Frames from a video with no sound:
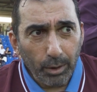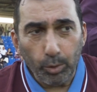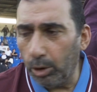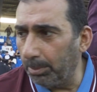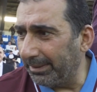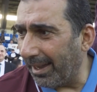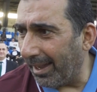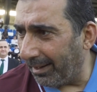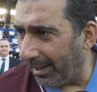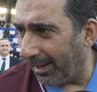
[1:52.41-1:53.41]
Kulübü
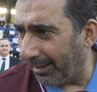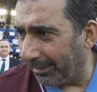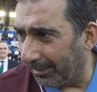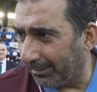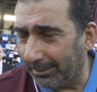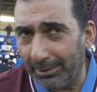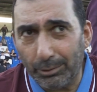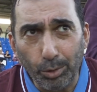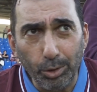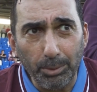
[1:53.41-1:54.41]
değerli hale getirdi.
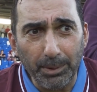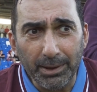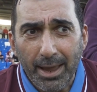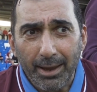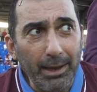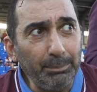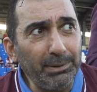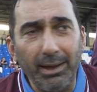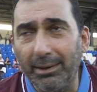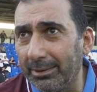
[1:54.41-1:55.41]
Kulübün
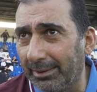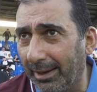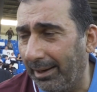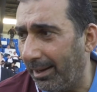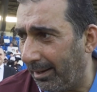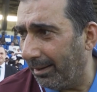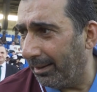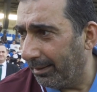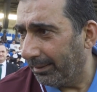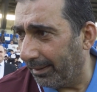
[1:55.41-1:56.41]
emtialarını değerli hale
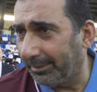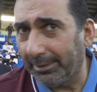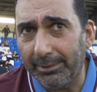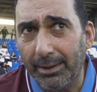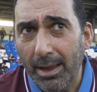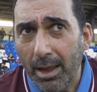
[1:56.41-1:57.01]
getirdi.